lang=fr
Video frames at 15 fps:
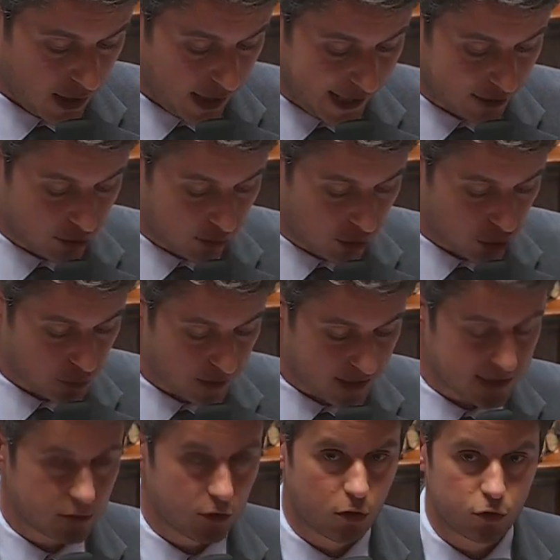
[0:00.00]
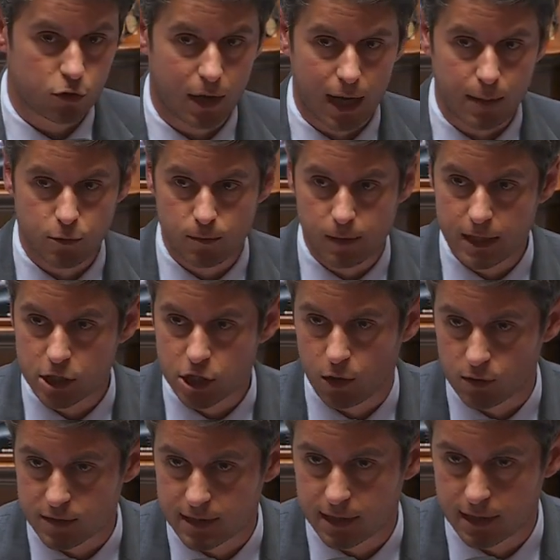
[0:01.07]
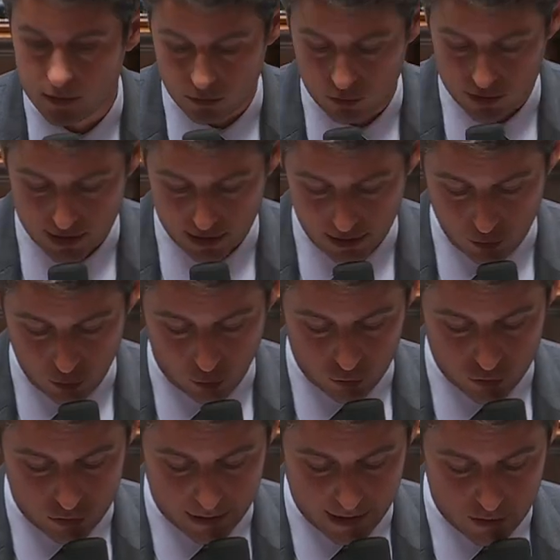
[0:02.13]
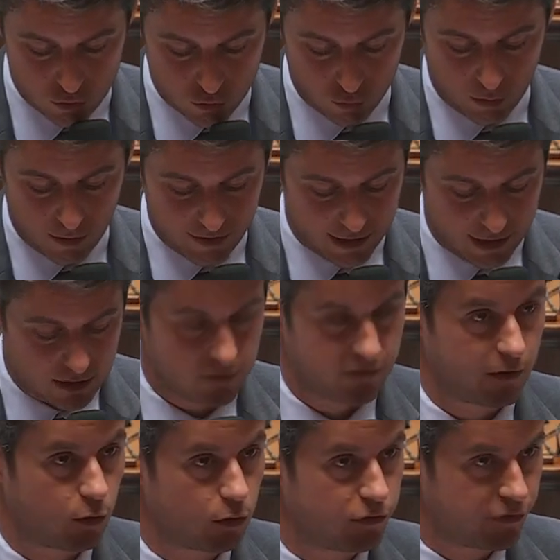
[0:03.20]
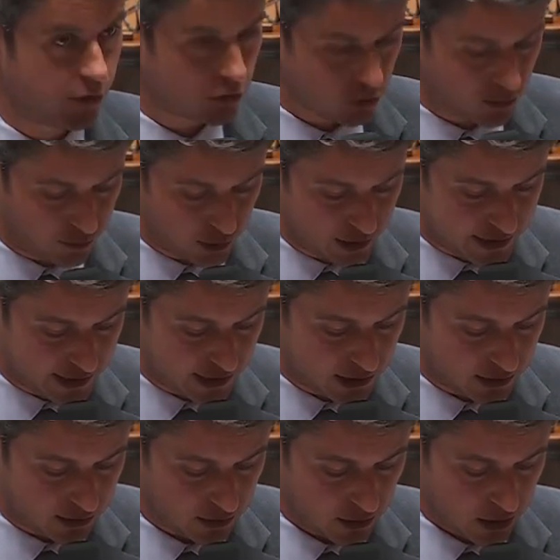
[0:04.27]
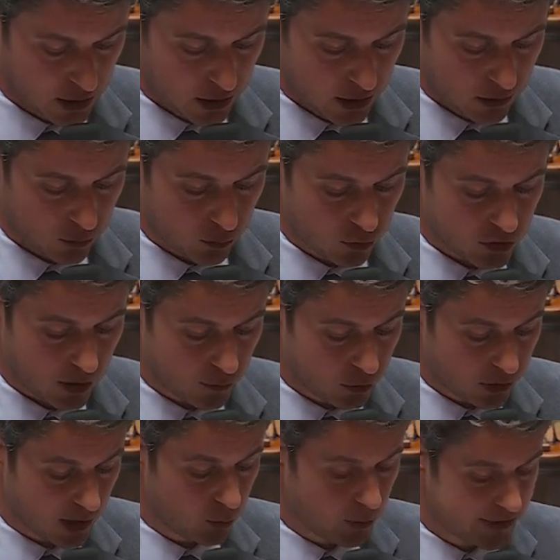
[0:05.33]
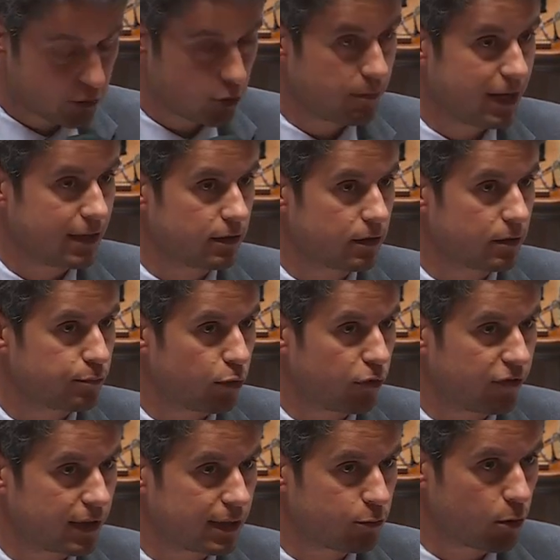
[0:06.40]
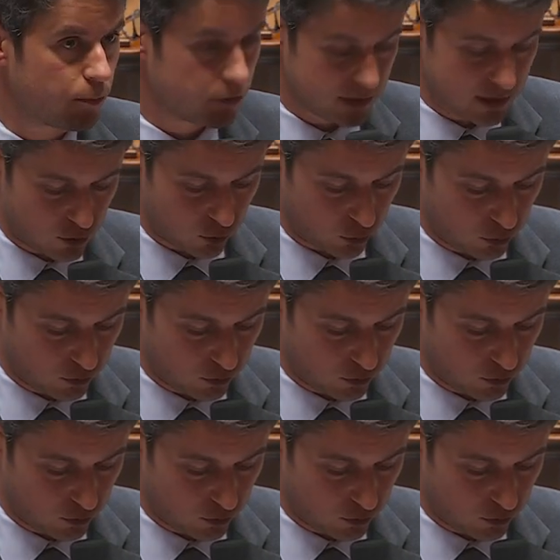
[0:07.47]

À la demande du président de la République, j'ai lancé une série de consultations avec les différentes forces politiques. Nous nous sommes donné huit semaines pour faire des propositions